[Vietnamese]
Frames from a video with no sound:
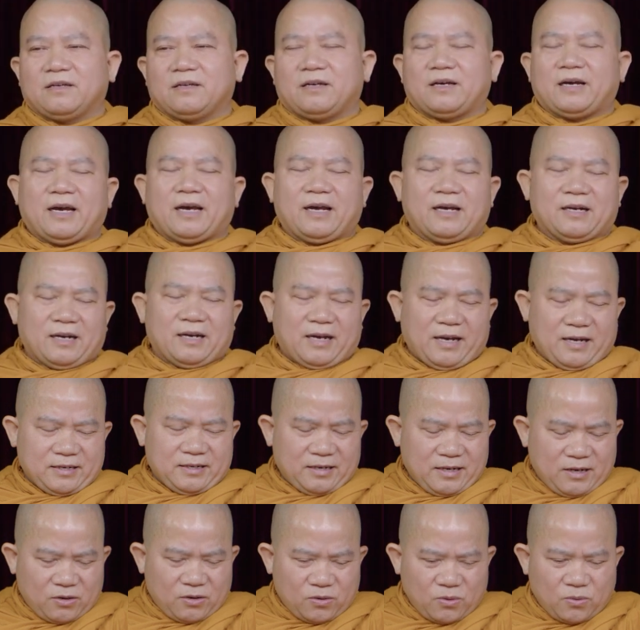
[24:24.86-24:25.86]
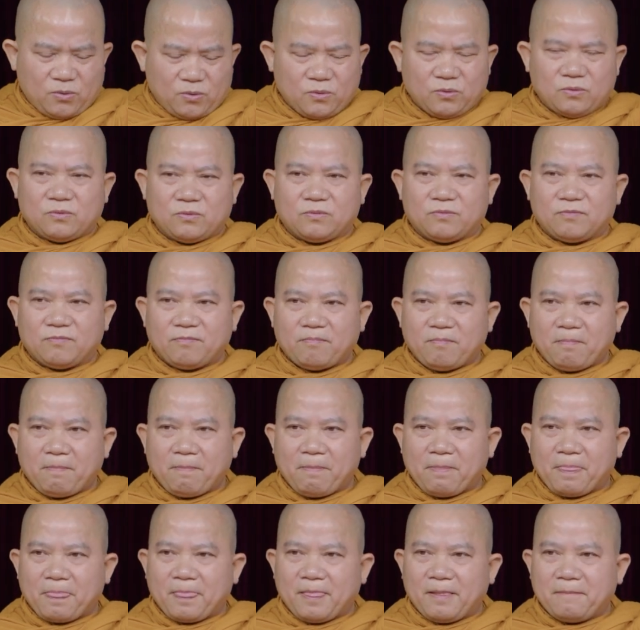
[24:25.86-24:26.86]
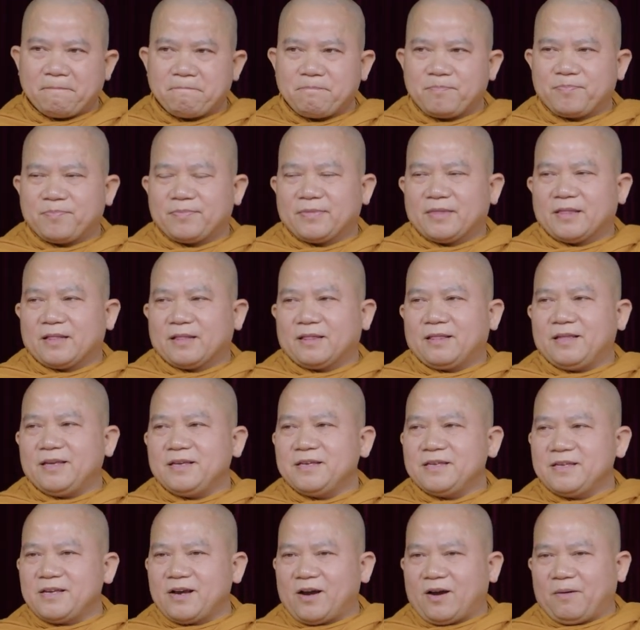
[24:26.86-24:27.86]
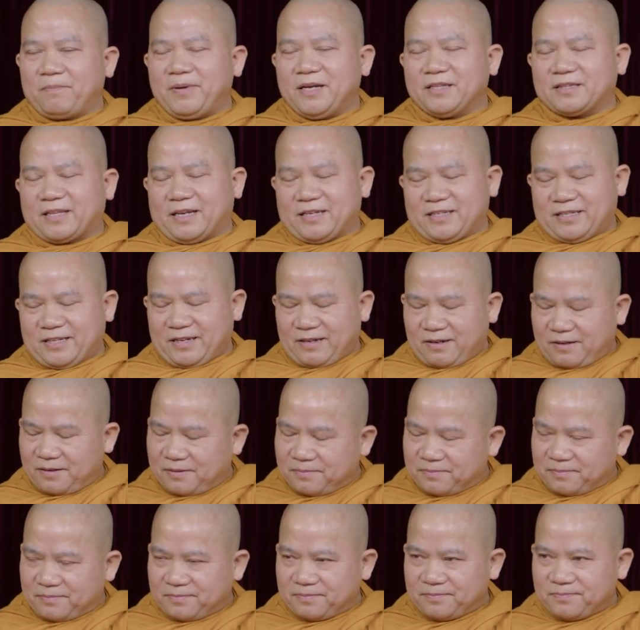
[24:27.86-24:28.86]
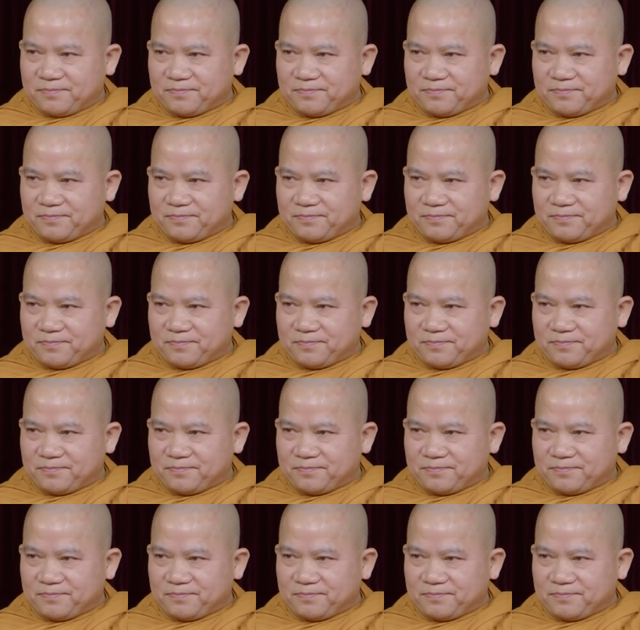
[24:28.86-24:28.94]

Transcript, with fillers: cái an lạc đâu lý do biết tại sao không